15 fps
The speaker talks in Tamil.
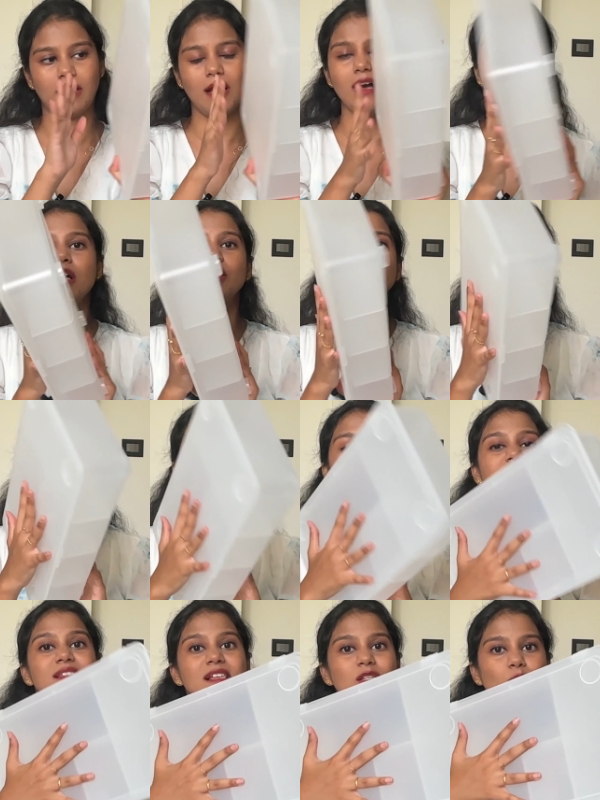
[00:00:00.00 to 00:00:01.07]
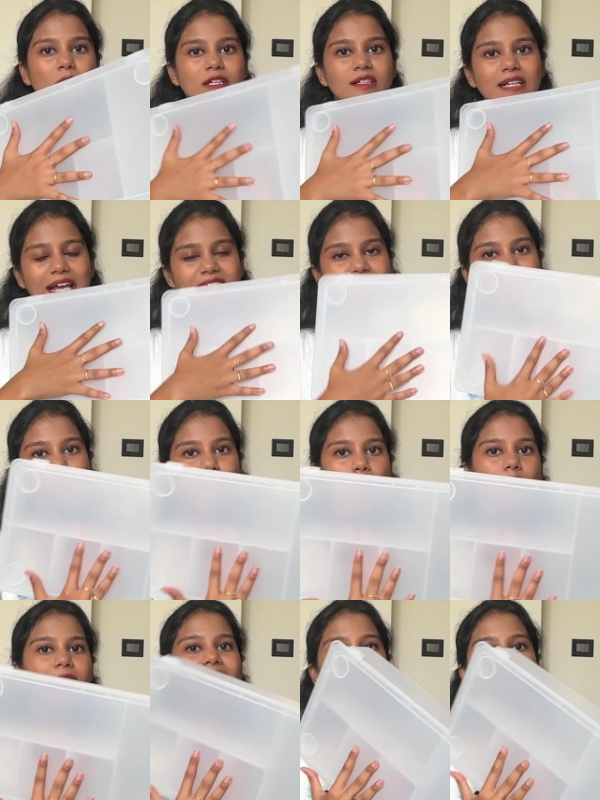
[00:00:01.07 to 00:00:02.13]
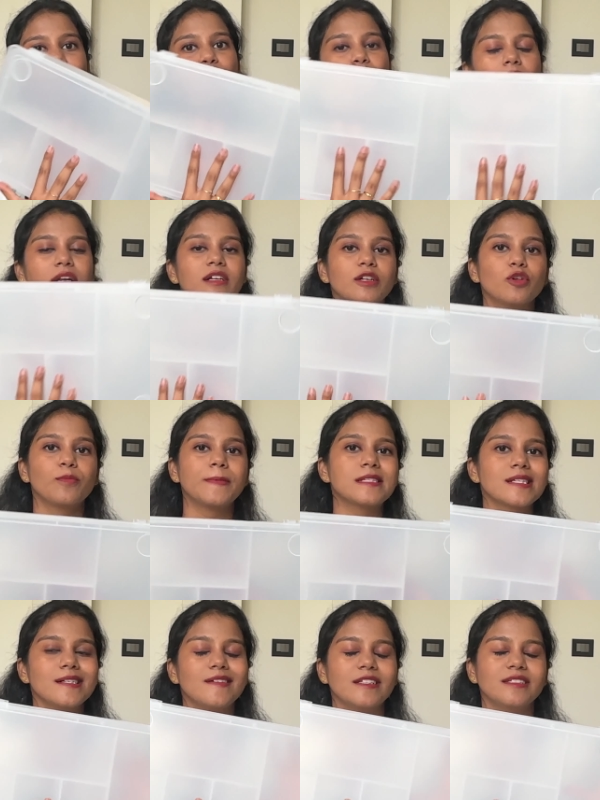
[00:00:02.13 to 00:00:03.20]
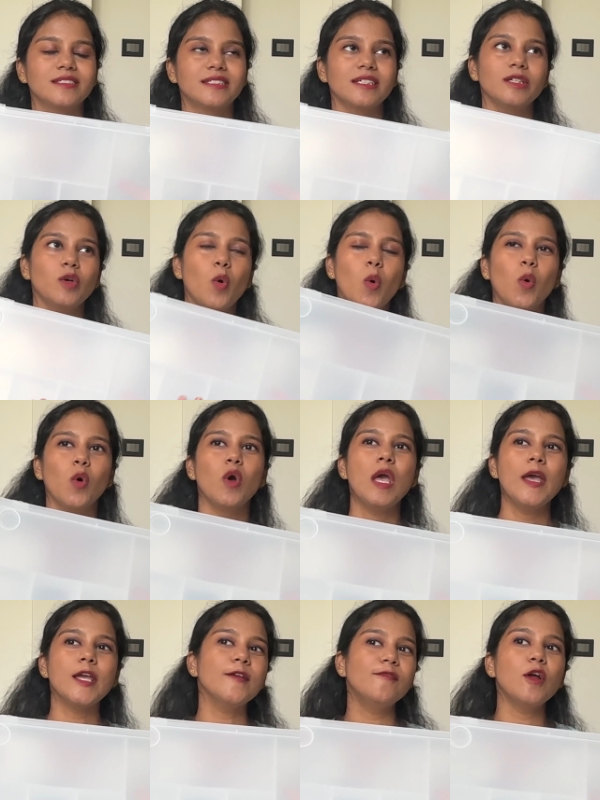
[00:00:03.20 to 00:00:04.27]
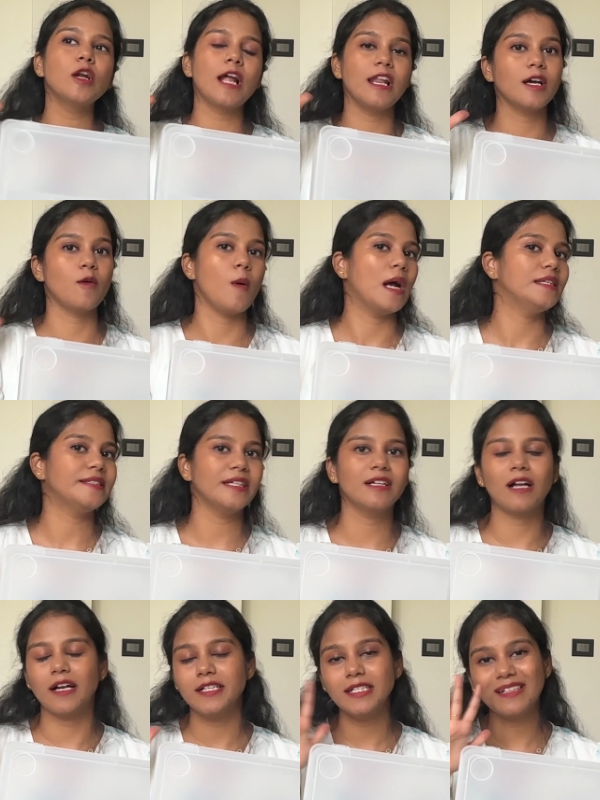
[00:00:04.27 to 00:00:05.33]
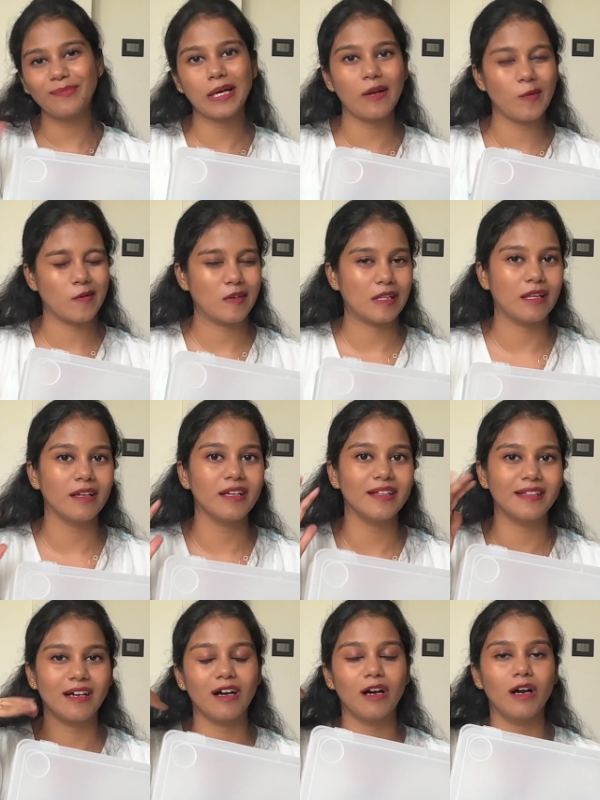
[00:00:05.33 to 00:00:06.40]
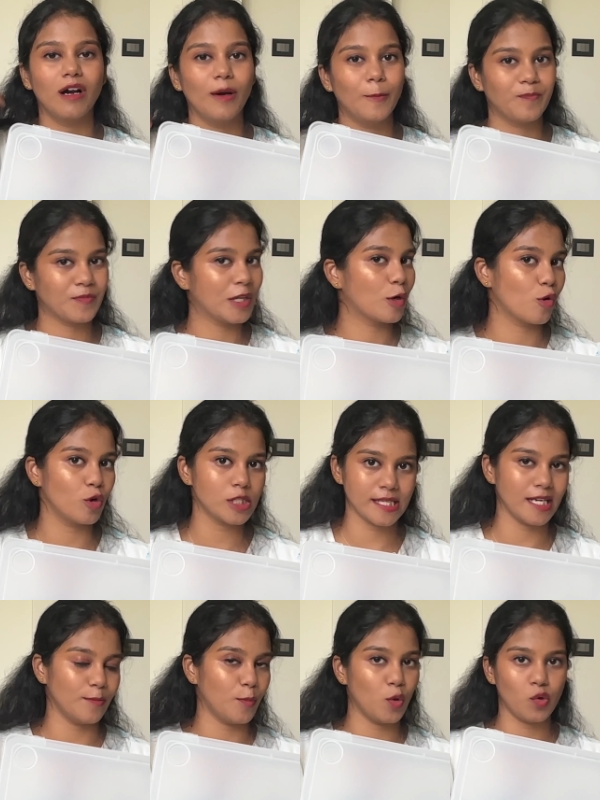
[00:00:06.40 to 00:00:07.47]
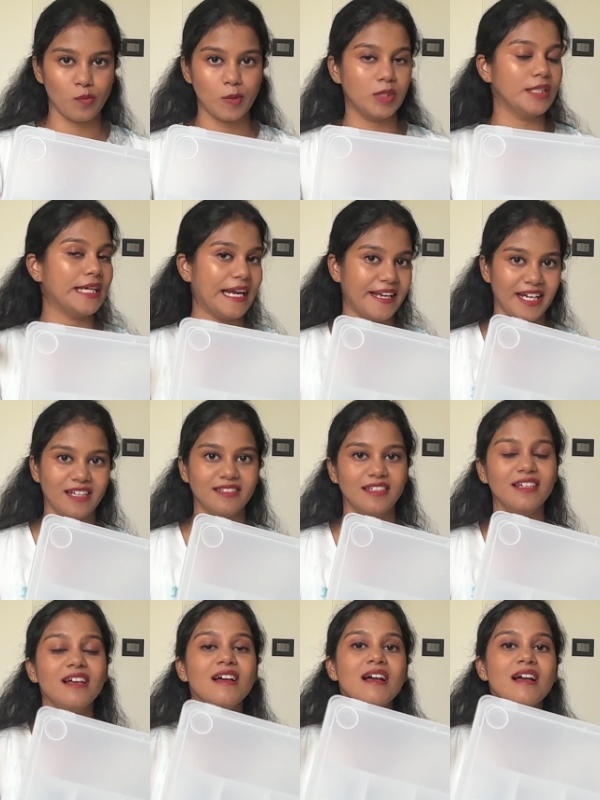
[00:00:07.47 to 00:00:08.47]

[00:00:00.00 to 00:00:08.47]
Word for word: பண்ணலாம் ஸோ திஸ் இஸ் ஒன் நைஸ் ப்ராடக்ட் லைக் டூ ஹண்ட்ரட் ருபீஸ்க்கு வந்துட்டு இவ்வளோ நல்ல குவாலிட்டின்னு கண்டிப்பாக நம்ம வந்து இந்த ரோட் சைட் போகும்போது கிடைக்காது